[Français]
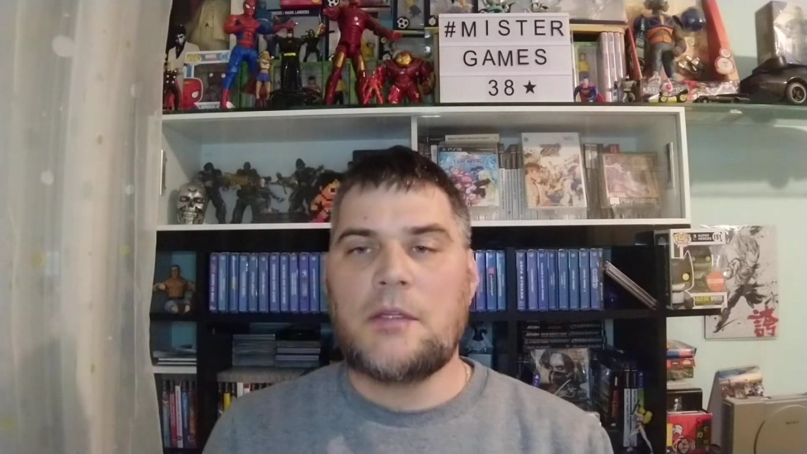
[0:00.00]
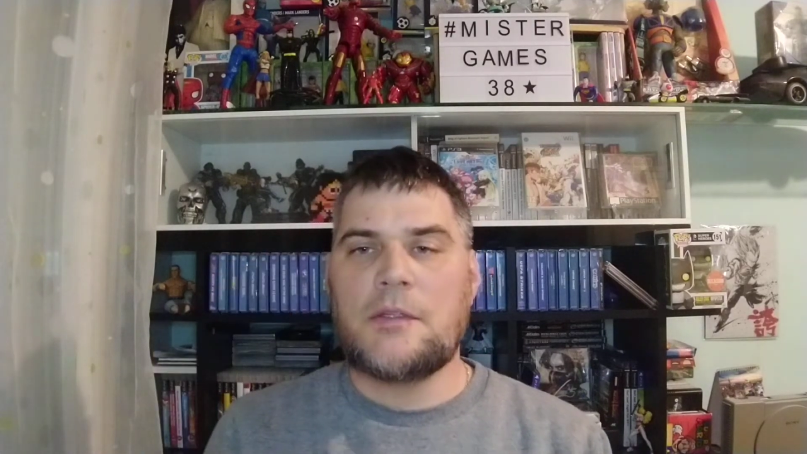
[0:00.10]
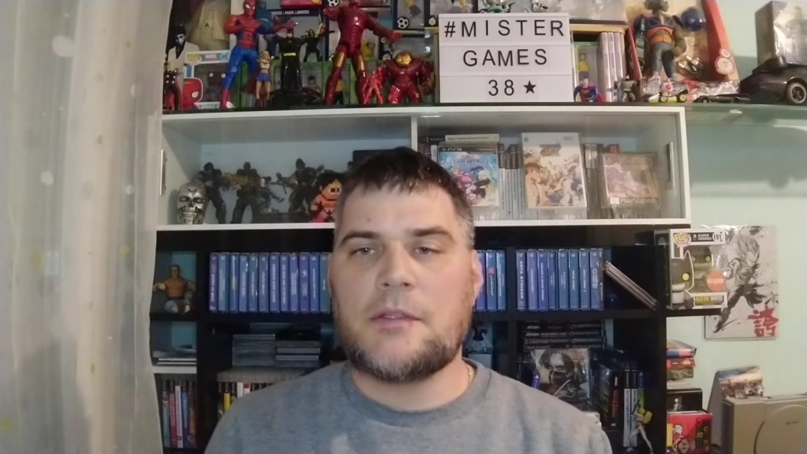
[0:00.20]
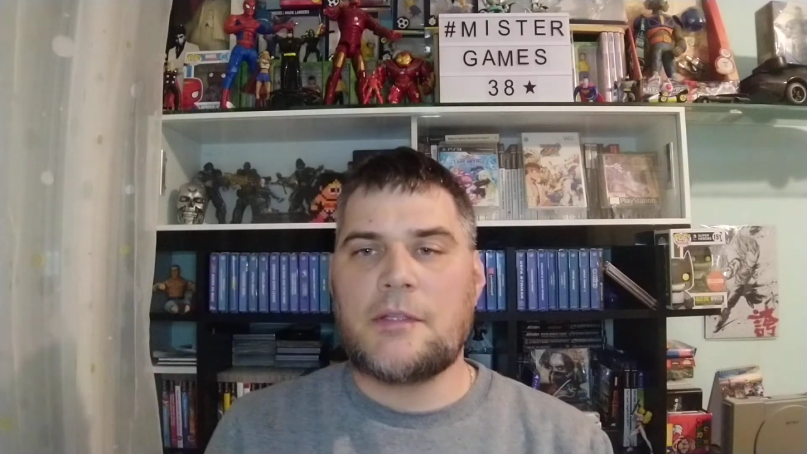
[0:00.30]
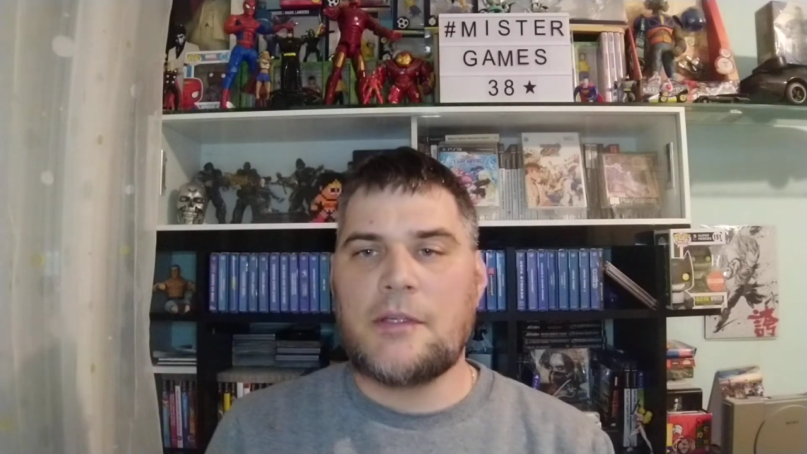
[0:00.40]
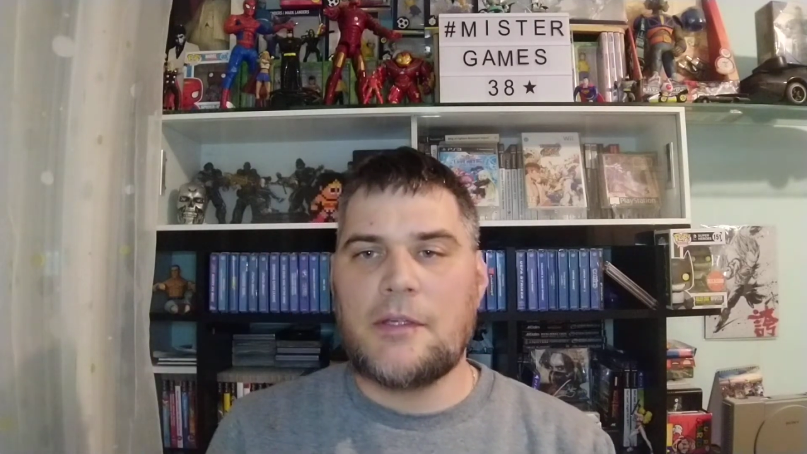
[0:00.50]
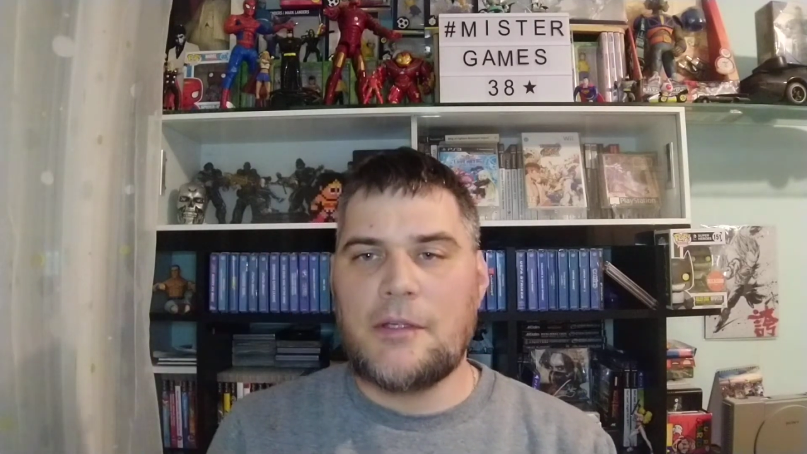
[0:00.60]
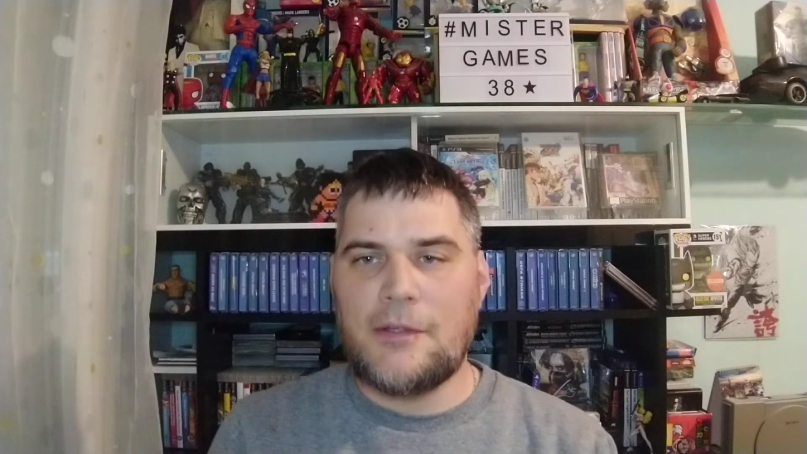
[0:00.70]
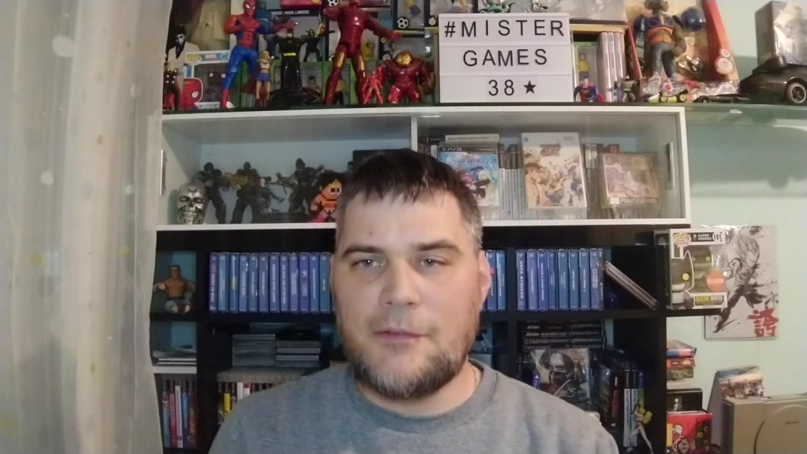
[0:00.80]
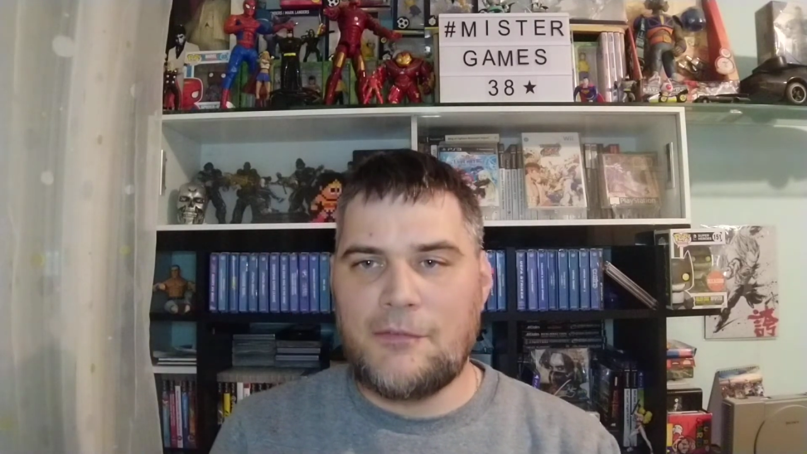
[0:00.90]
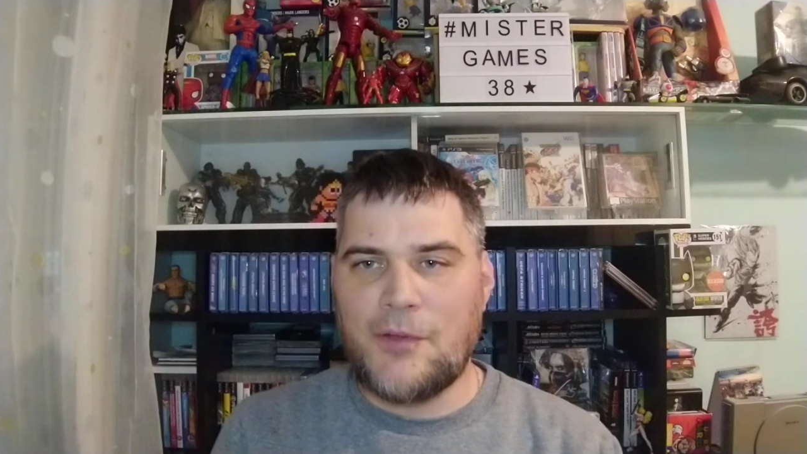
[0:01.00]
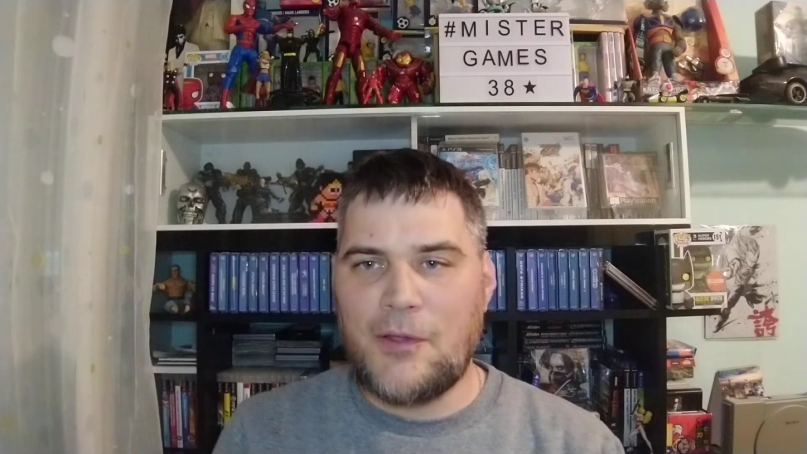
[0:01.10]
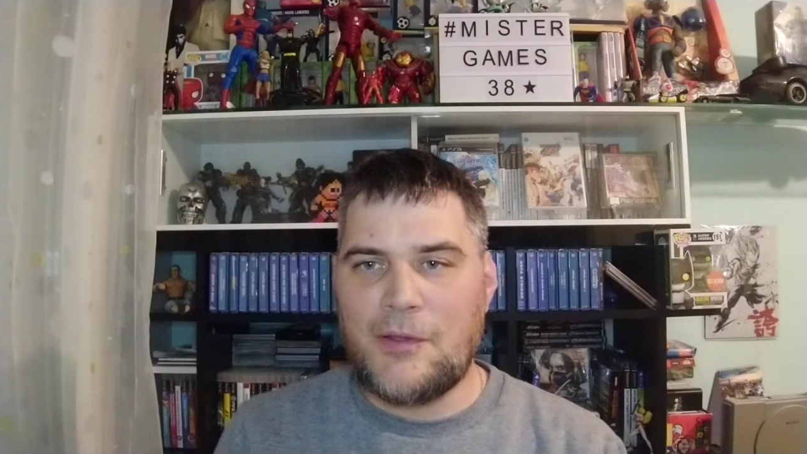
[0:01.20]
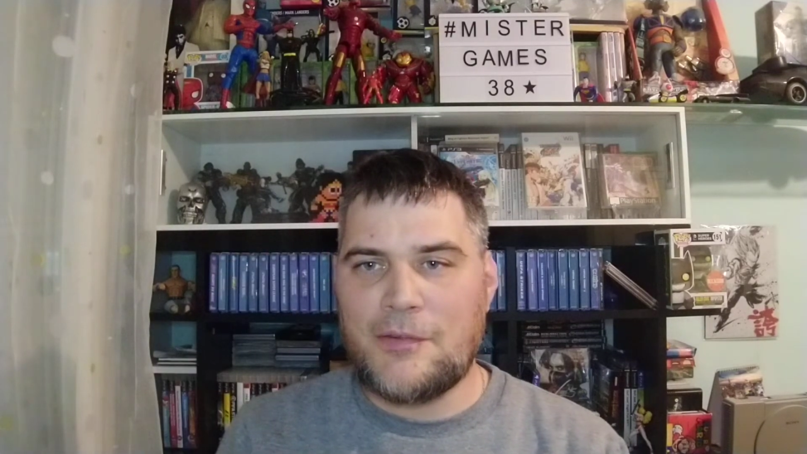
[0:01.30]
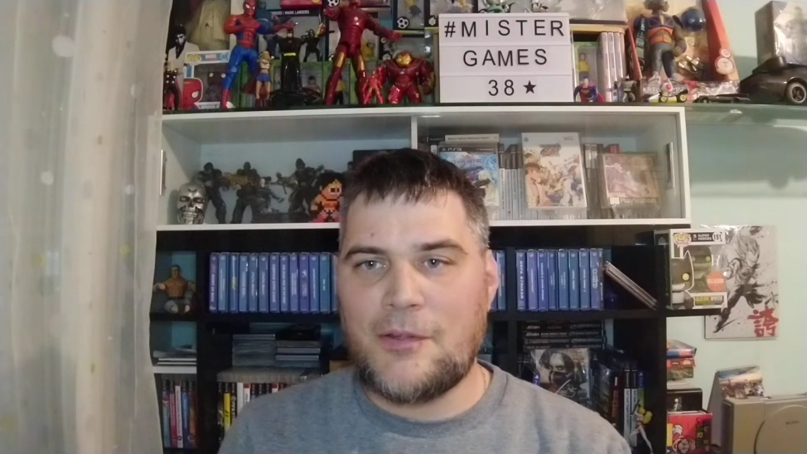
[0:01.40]
ils étaient
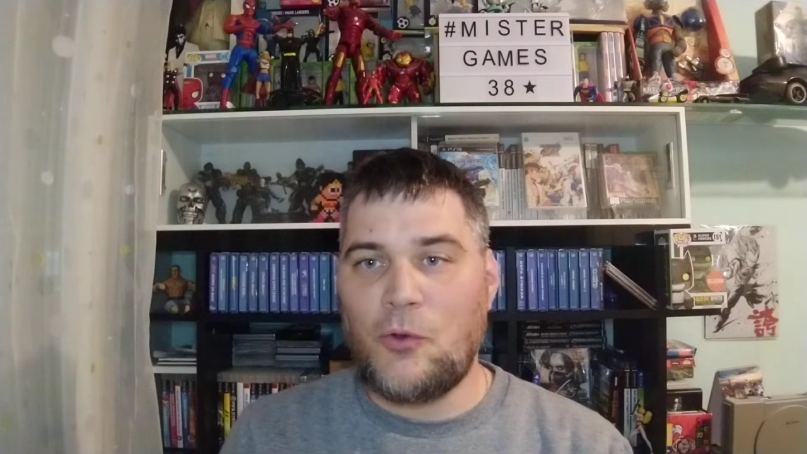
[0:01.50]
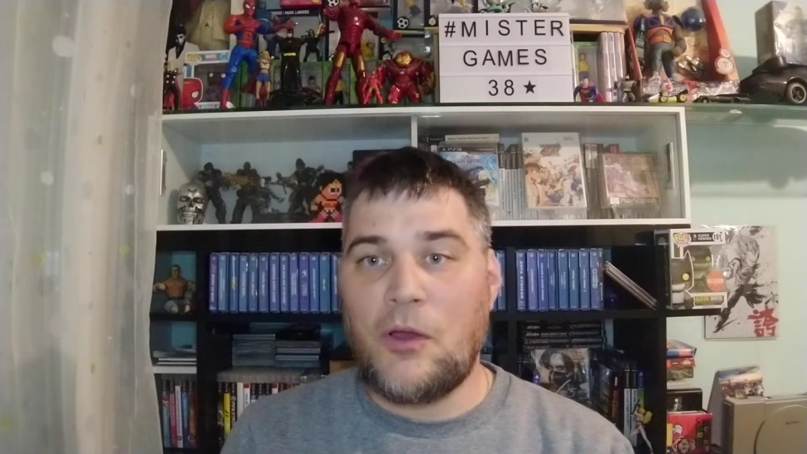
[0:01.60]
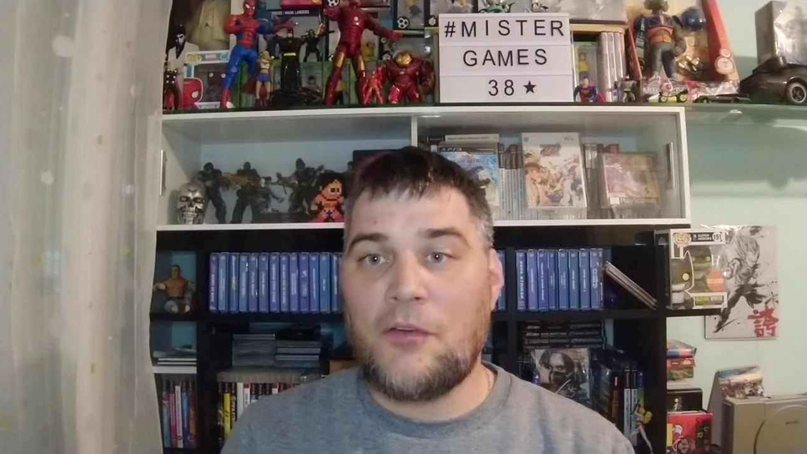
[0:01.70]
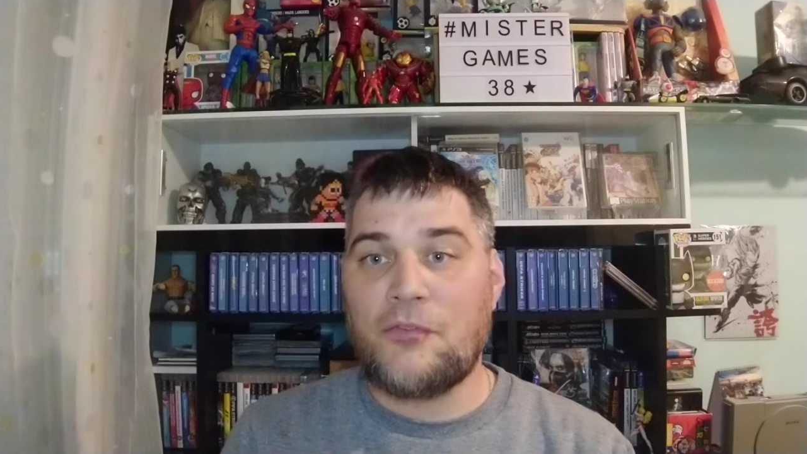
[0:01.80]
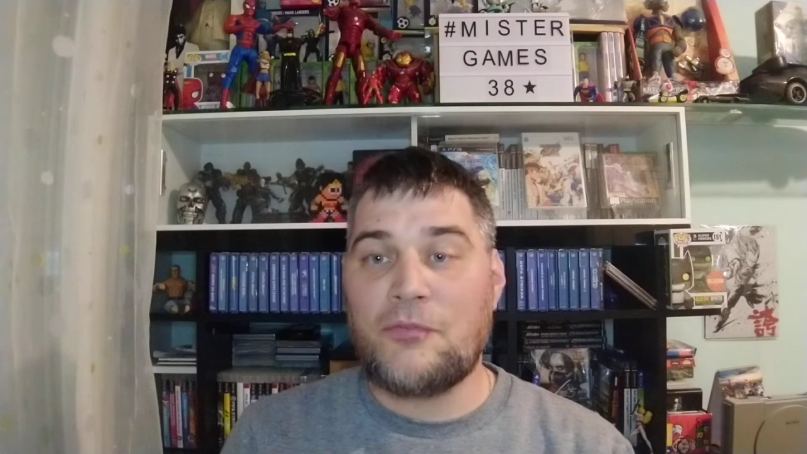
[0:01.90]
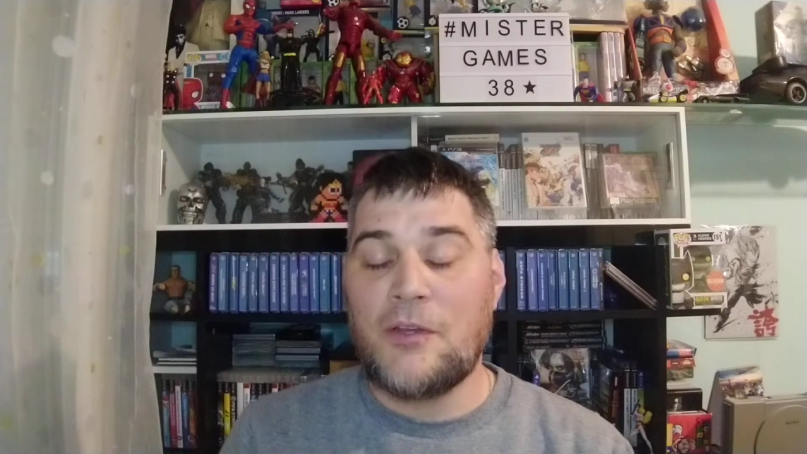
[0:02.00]
vrais, ça leur,